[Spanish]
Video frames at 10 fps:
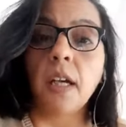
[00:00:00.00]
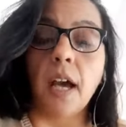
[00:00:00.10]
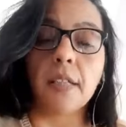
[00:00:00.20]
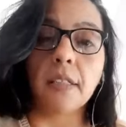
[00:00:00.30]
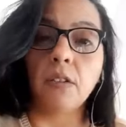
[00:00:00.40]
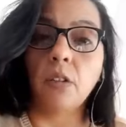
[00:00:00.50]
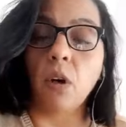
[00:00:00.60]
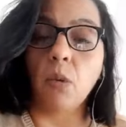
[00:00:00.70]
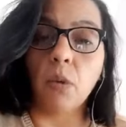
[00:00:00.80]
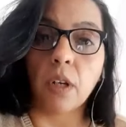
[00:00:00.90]

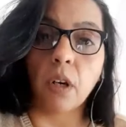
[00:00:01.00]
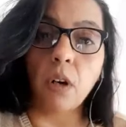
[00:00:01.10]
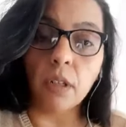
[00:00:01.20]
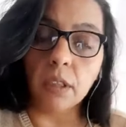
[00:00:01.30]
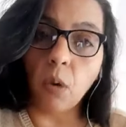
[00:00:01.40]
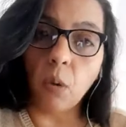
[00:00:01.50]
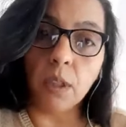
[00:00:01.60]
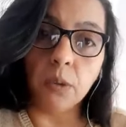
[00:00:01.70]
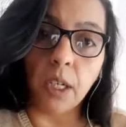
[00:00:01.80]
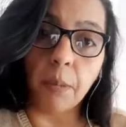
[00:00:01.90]
haciendo un recorte en
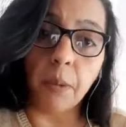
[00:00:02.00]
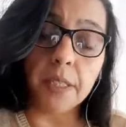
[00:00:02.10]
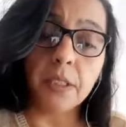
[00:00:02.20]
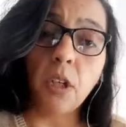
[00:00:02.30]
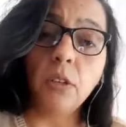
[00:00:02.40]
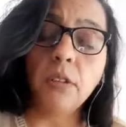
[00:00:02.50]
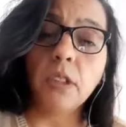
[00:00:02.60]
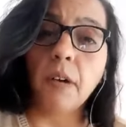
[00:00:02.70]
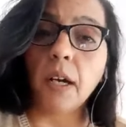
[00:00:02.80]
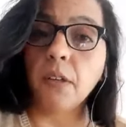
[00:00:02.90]
cuanto a la población,
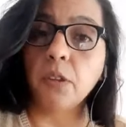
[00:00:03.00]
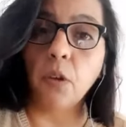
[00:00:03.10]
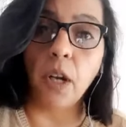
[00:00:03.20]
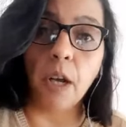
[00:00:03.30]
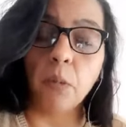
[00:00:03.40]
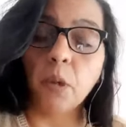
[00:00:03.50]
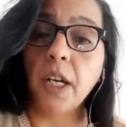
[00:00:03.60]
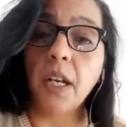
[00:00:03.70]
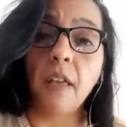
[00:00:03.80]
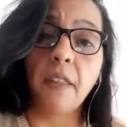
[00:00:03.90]
trabajando con las
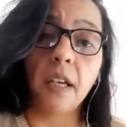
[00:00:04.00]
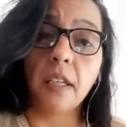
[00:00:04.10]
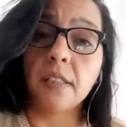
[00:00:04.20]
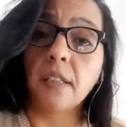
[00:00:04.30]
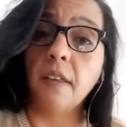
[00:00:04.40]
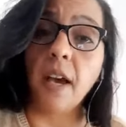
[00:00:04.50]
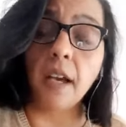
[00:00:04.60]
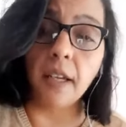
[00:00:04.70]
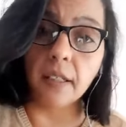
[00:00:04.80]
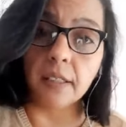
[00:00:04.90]
mujeres de X edad
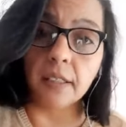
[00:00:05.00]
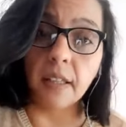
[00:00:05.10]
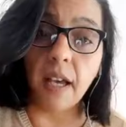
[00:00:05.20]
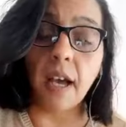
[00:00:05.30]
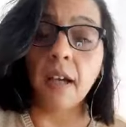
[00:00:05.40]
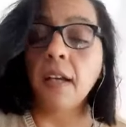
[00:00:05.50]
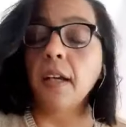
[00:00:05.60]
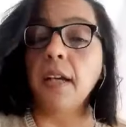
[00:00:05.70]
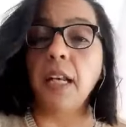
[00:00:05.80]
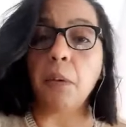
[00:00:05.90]
a X edad,
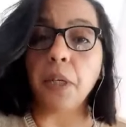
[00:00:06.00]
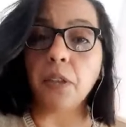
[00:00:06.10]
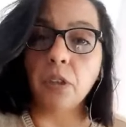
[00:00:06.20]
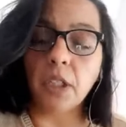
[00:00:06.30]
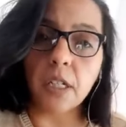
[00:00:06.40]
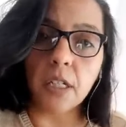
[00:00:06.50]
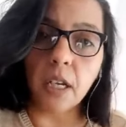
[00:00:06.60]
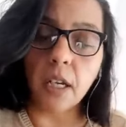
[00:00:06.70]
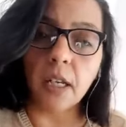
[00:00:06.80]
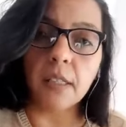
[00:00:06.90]
elaborando
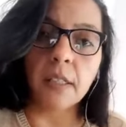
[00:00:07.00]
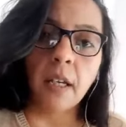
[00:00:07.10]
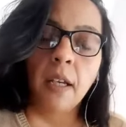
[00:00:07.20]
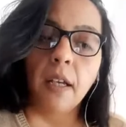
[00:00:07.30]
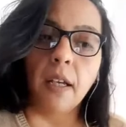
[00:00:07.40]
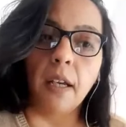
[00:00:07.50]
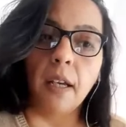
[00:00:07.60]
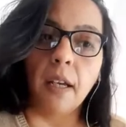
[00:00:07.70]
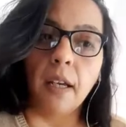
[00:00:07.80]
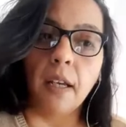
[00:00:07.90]
talleres,
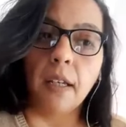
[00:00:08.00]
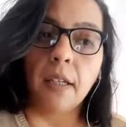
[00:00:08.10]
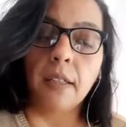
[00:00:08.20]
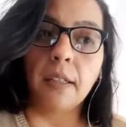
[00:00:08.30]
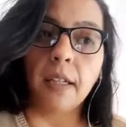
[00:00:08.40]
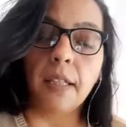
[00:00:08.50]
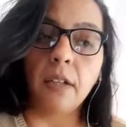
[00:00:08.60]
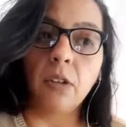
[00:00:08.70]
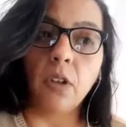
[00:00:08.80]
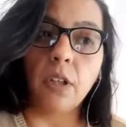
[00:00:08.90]
eh,
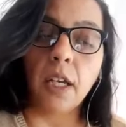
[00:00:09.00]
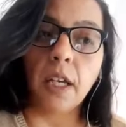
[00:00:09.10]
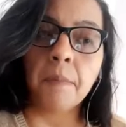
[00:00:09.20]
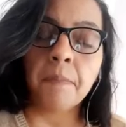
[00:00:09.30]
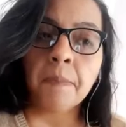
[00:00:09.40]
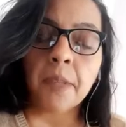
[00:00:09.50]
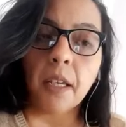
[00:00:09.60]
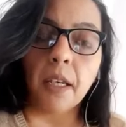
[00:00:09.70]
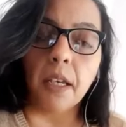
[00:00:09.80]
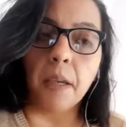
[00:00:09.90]
tratando de
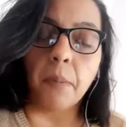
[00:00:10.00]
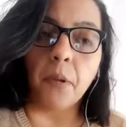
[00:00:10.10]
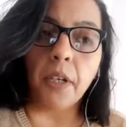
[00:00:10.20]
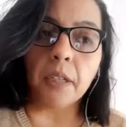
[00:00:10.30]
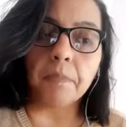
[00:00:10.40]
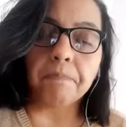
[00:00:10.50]
eh, poder,